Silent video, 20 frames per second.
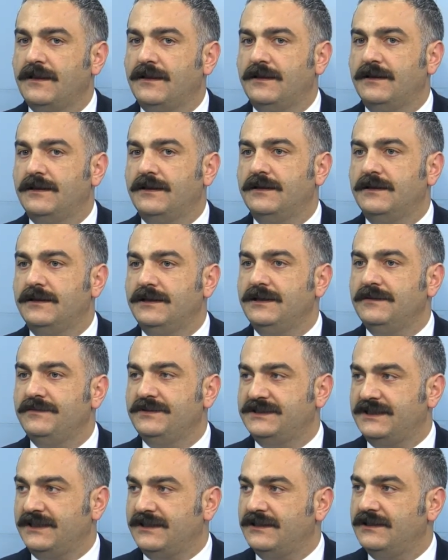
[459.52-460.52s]
e, iyi bir
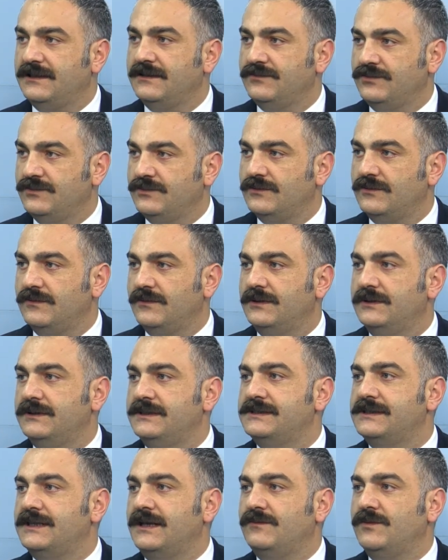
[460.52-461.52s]
şekilde bu e,
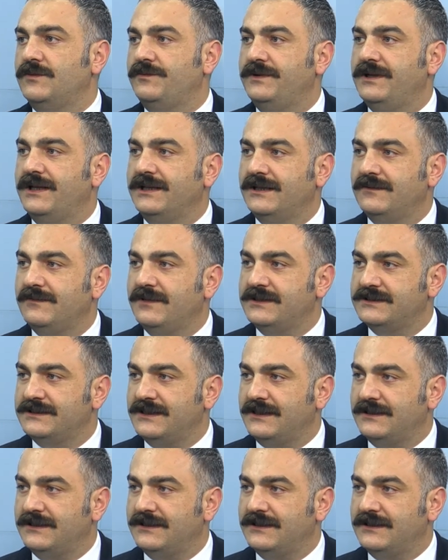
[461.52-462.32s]
İstanbul Planlama